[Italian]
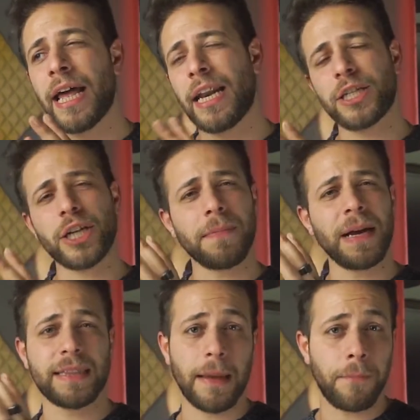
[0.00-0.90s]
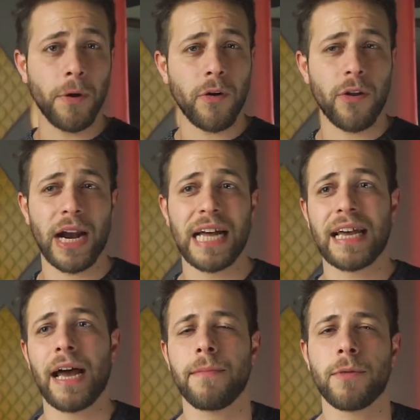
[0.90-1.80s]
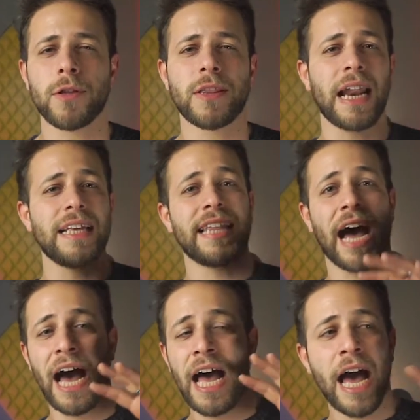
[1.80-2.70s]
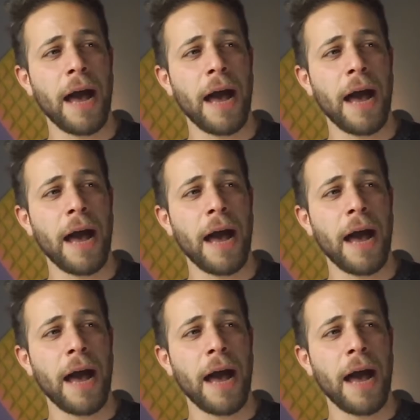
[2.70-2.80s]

leggermente più colorata in modo tale da